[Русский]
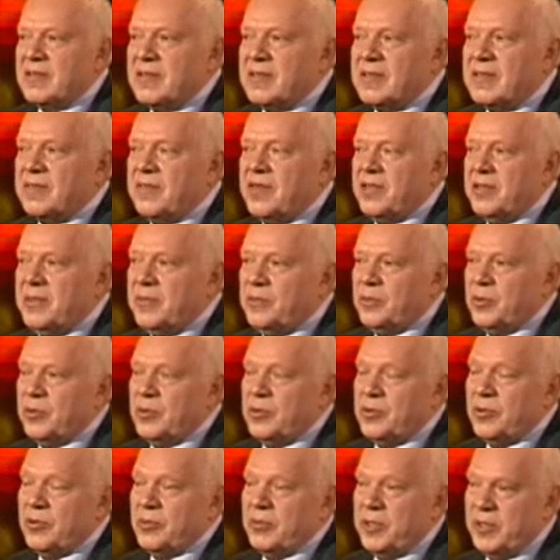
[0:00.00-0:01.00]
своим
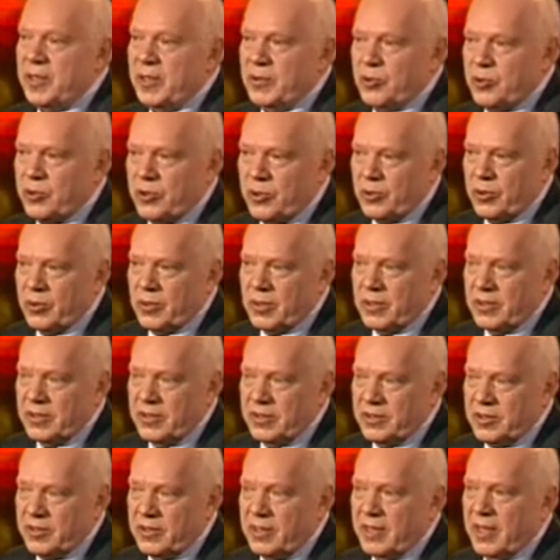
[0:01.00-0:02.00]
путем. И я ушел,
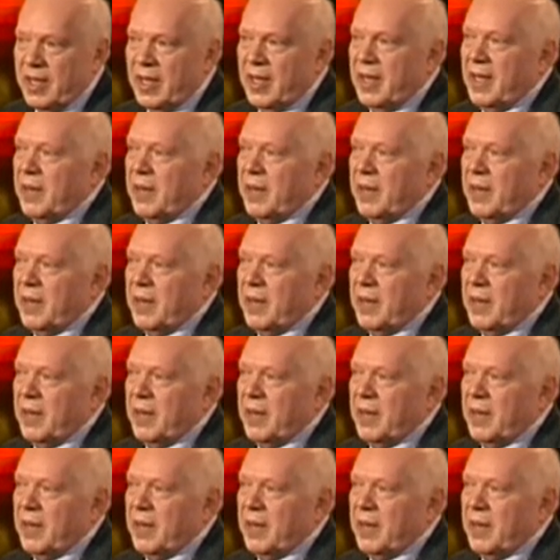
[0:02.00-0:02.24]
конечно.